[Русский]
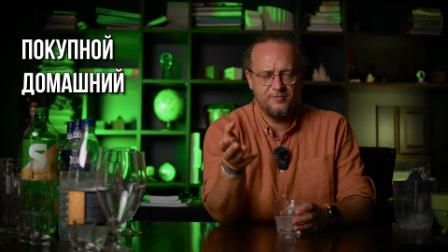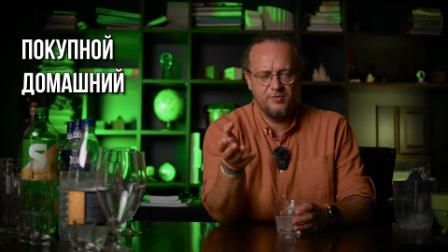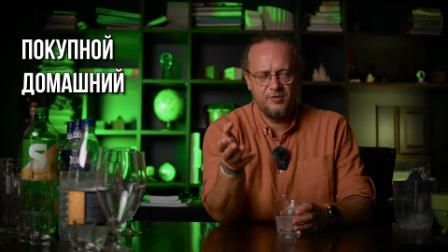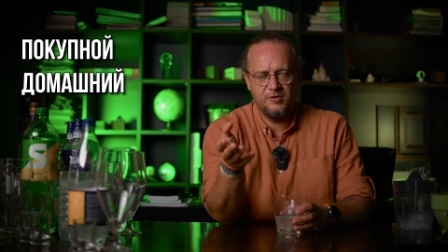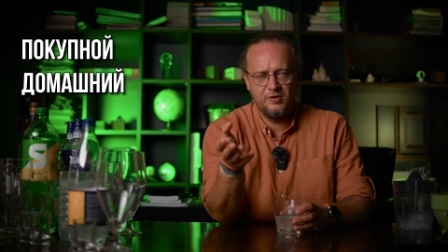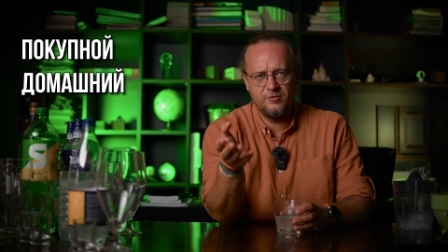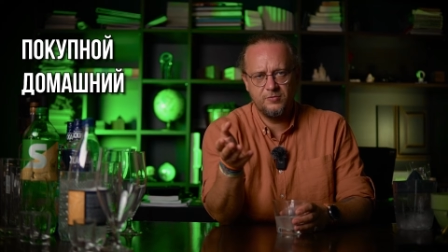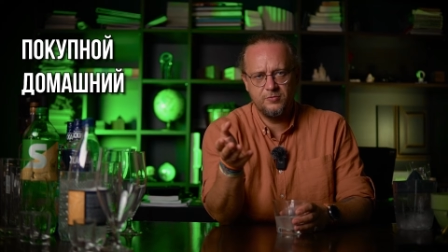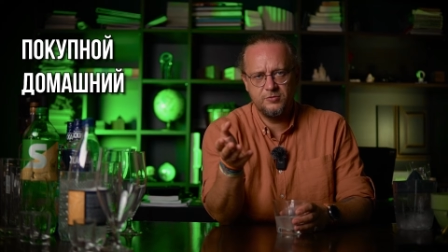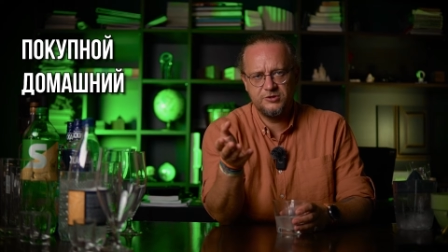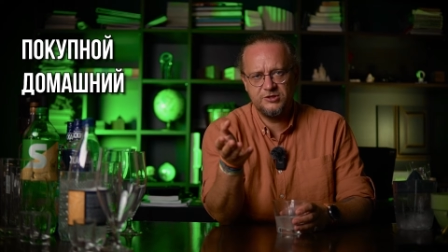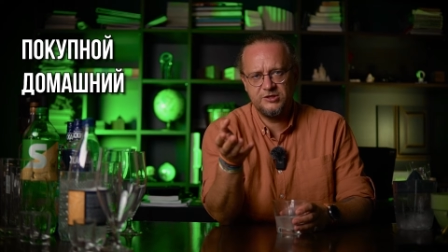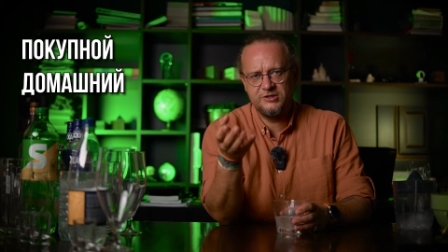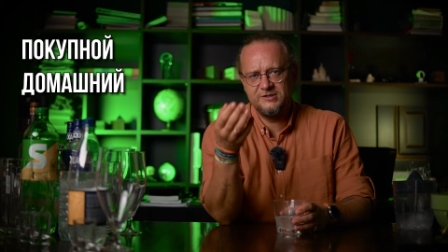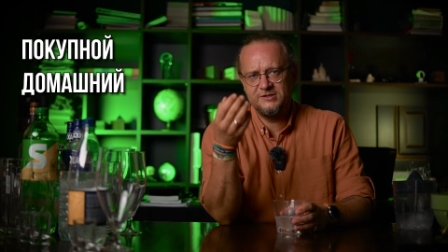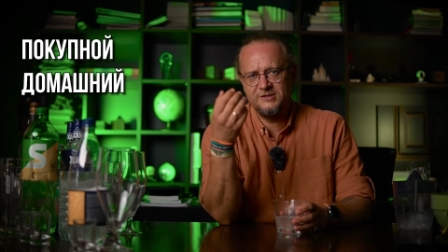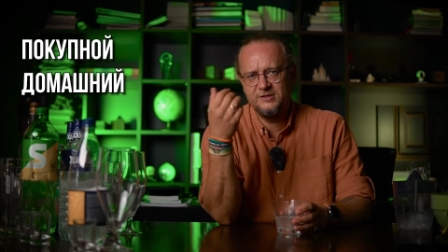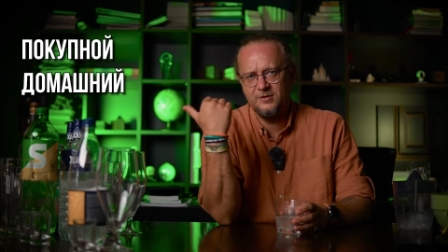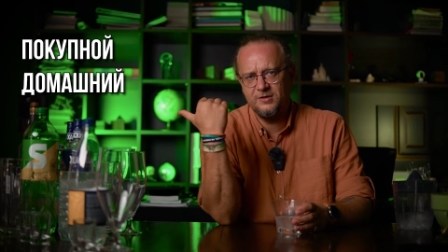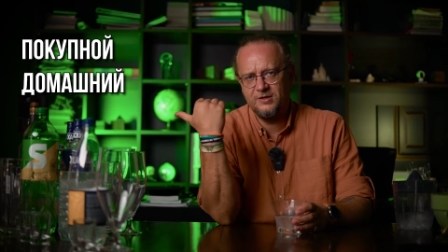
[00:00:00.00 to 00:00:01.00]
мы его уже
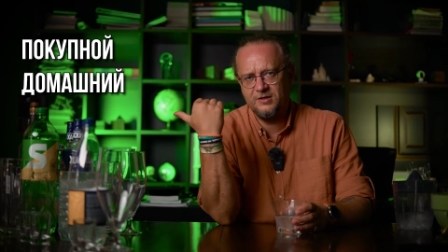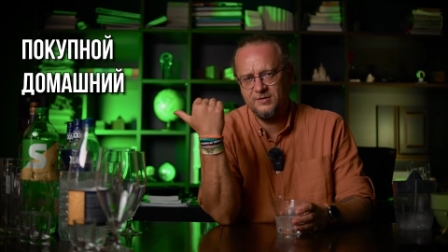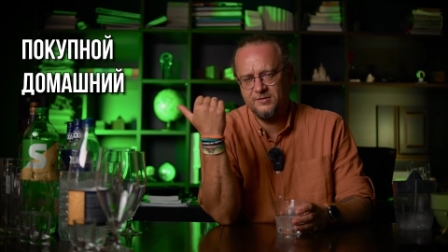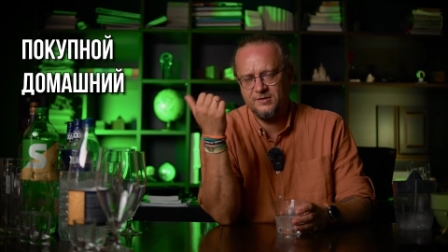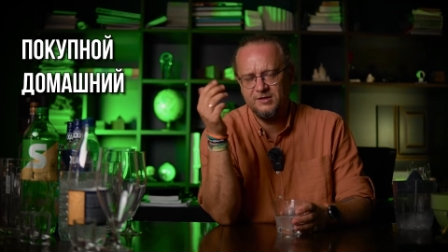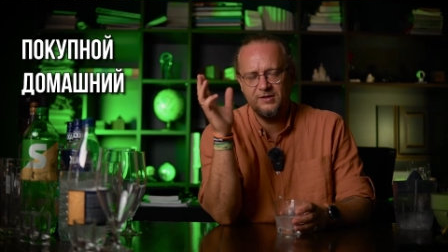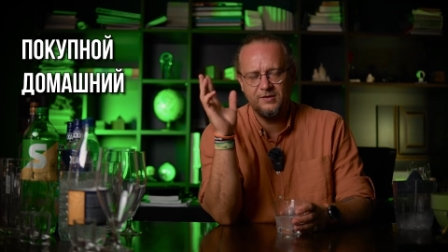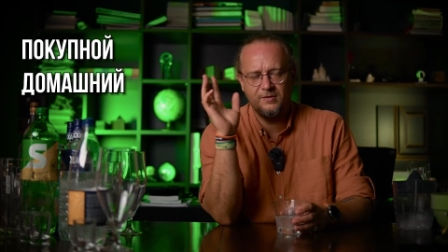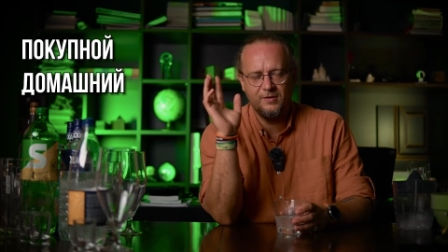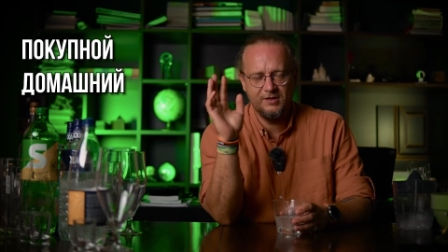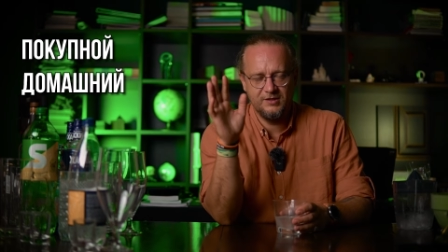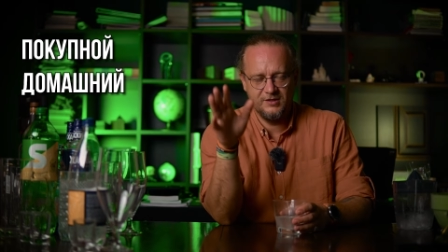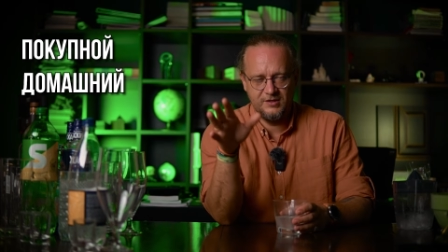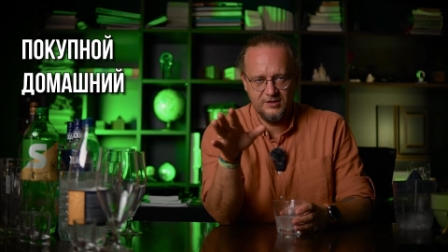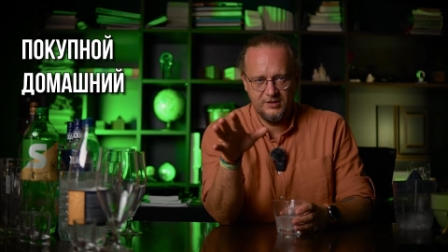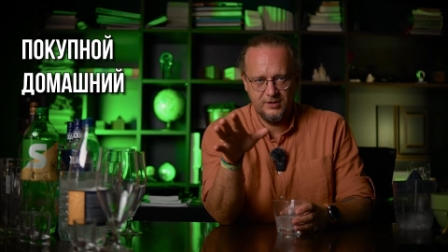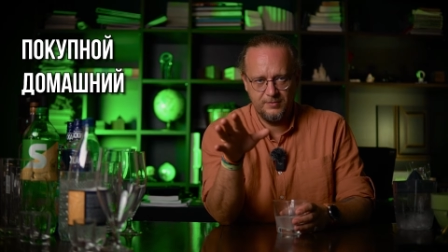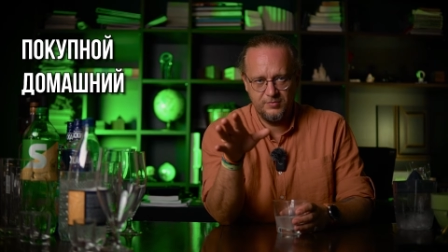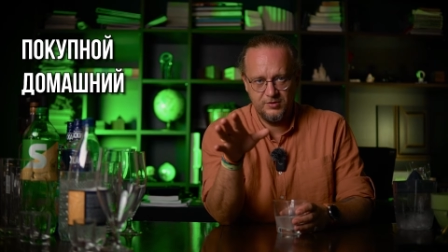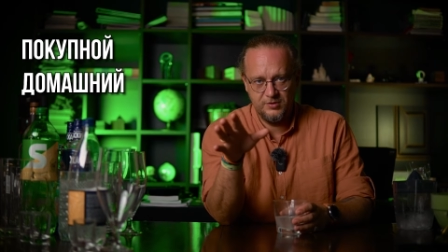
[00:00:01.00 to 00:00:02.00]
сделали, да ладно,
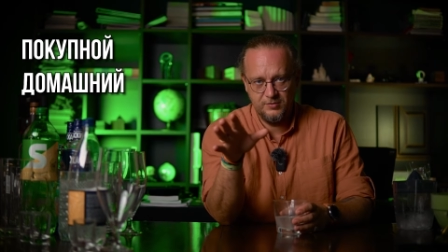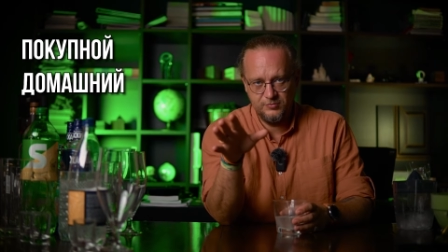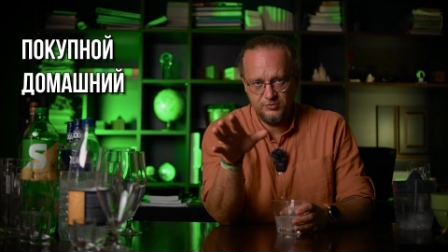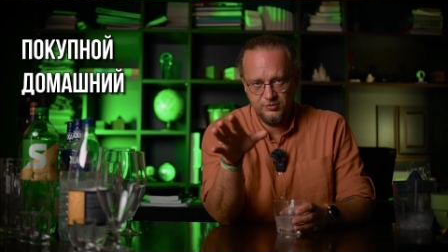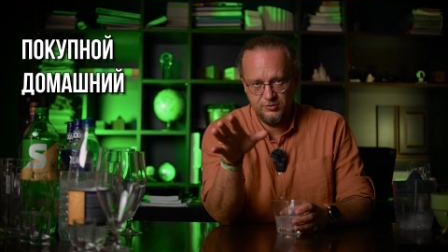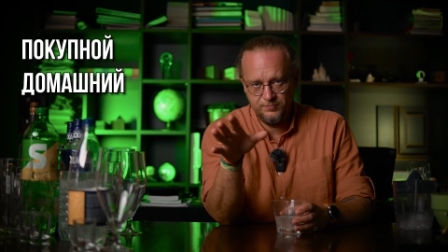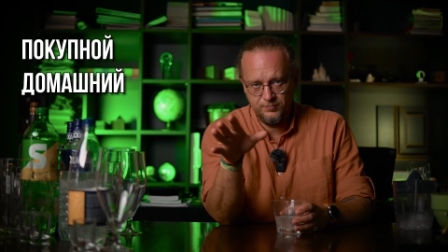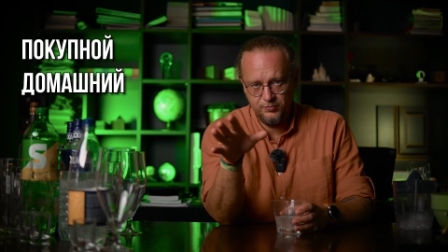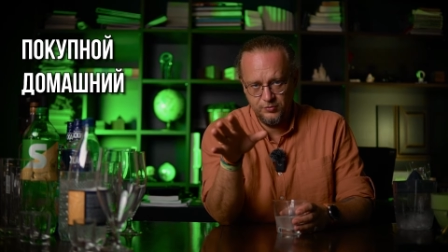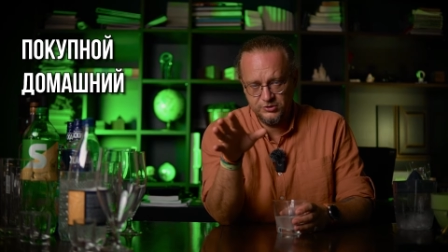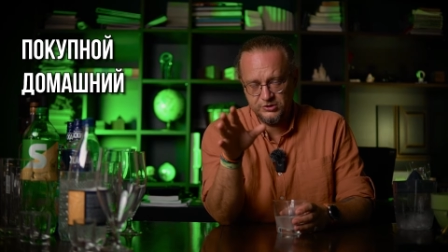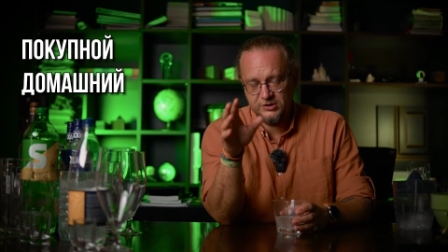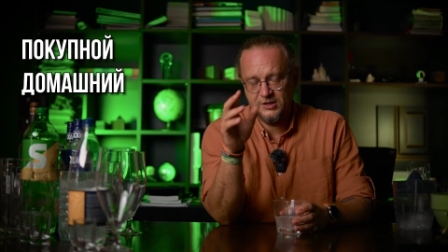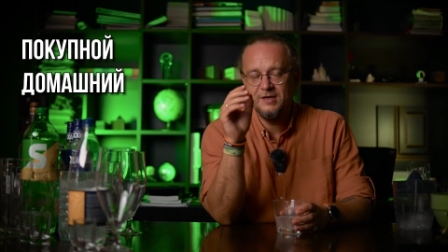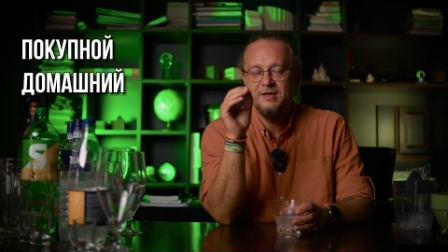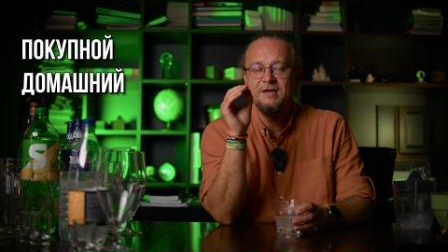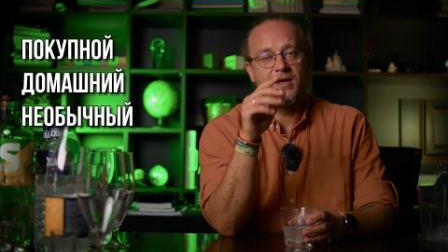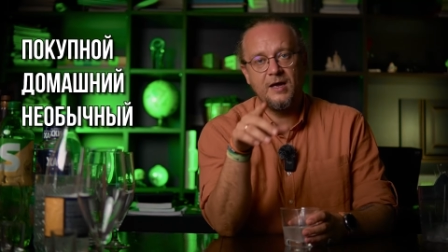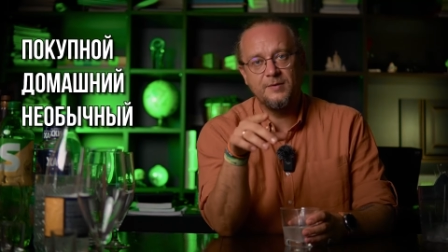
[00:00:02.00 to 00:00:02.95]
это об этом чуть позже.